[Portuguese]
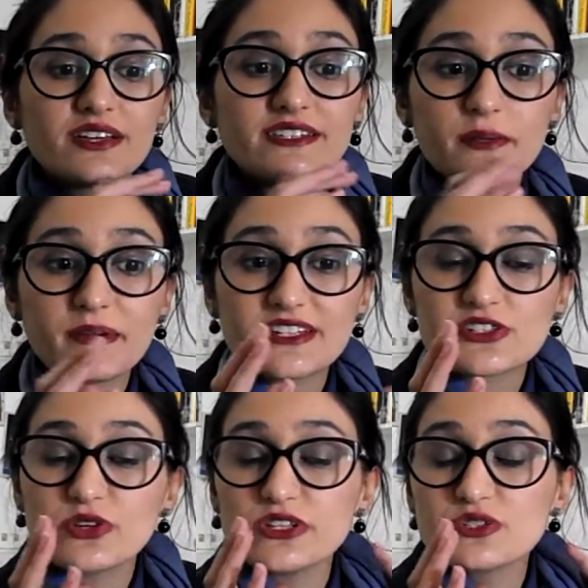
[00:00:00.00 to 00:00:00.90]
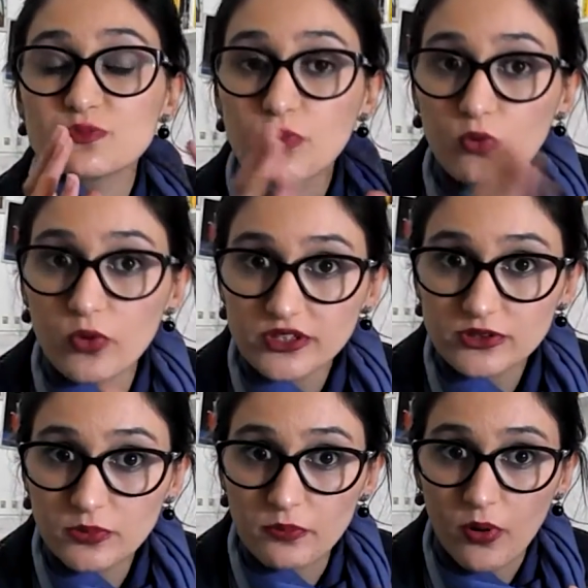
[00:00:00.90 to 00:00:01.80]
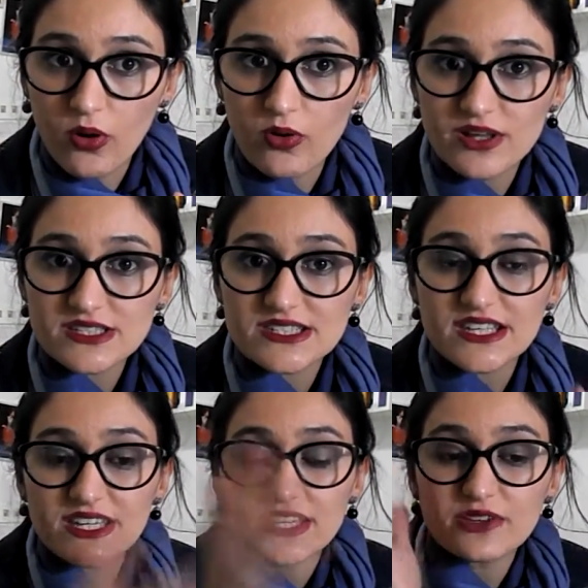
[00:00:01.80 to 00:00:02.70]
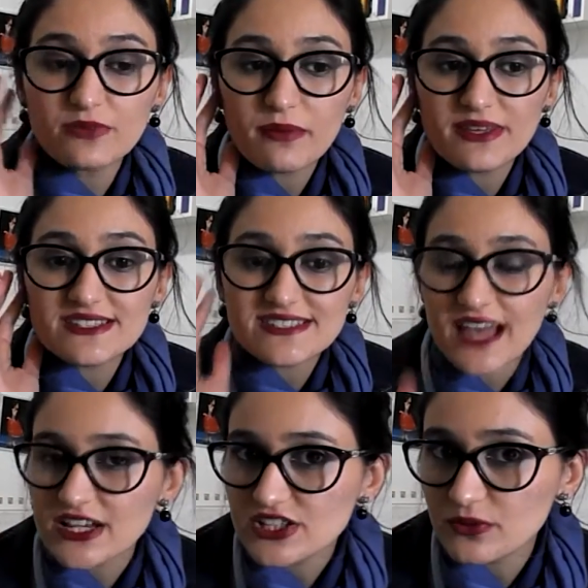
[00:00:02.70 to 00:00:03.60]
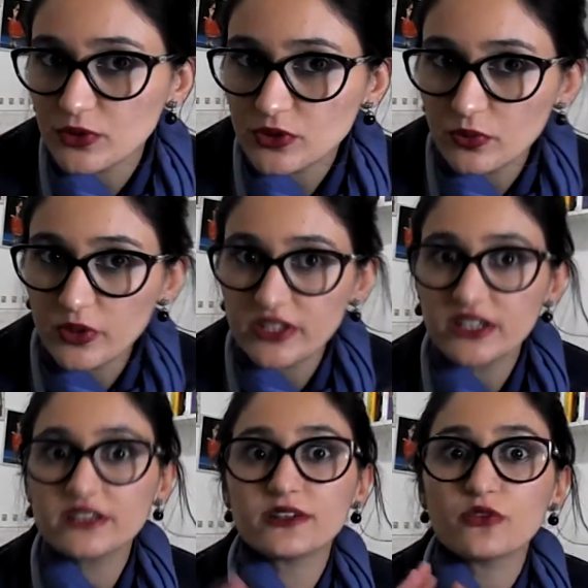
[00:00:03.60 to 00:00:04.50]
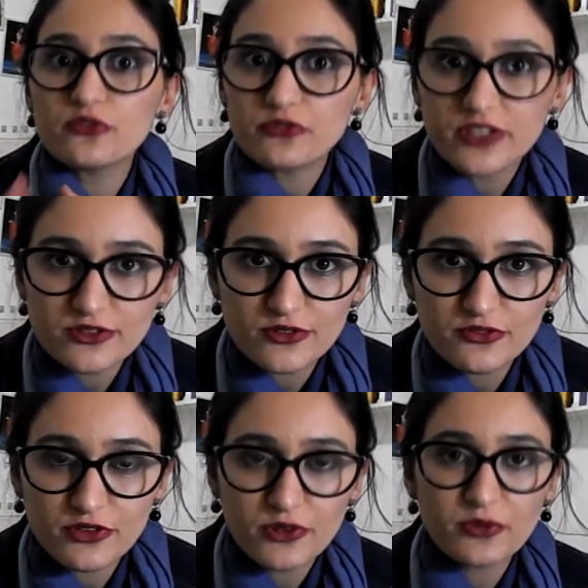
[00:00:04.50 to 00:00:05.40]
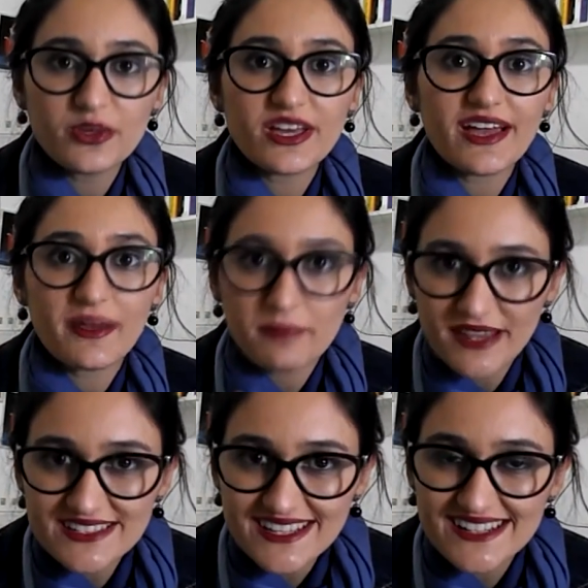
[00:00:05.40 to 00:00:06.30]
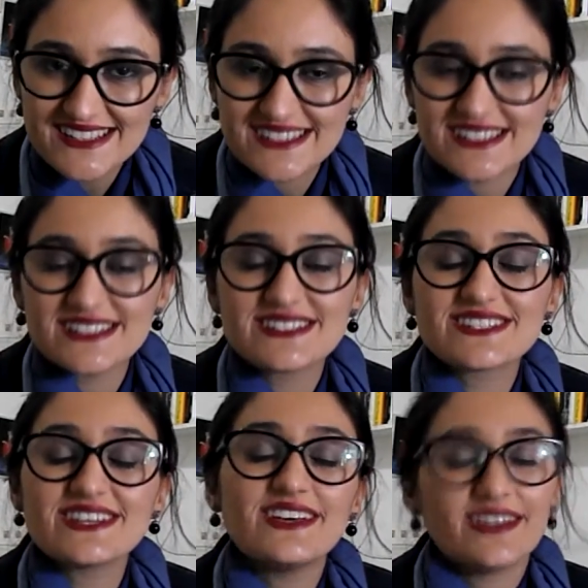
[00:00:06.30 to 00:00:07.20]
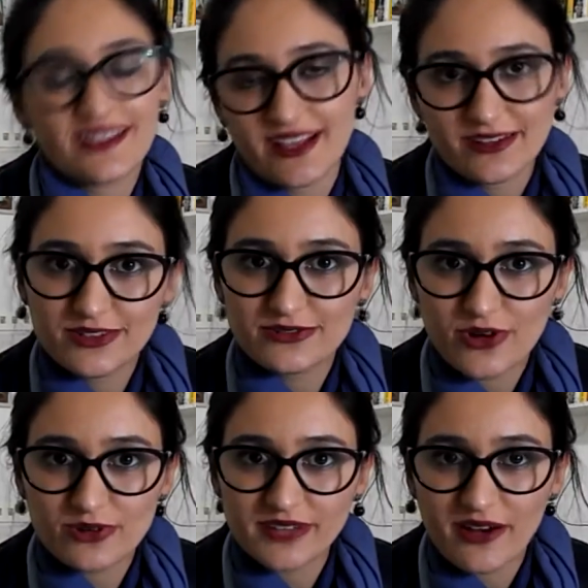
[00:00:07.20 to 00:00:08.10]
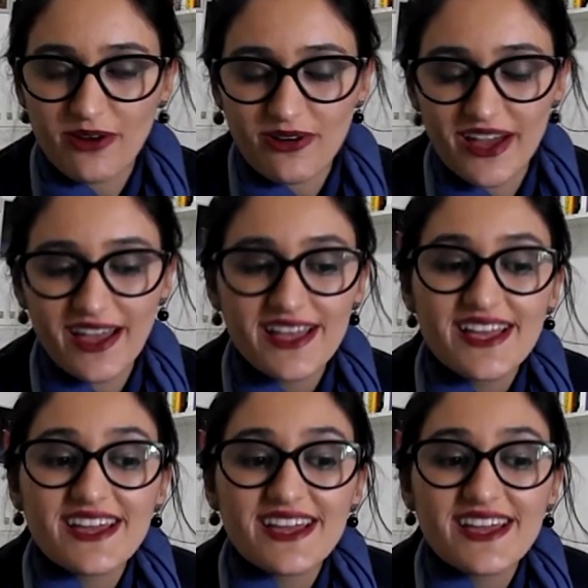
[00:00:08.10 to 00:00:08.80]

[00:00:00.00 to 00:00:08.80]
interpretações muito boas e uma mensagem muito bonita. O fim do filme é bem interessante, claro que eu não vou contar qual é,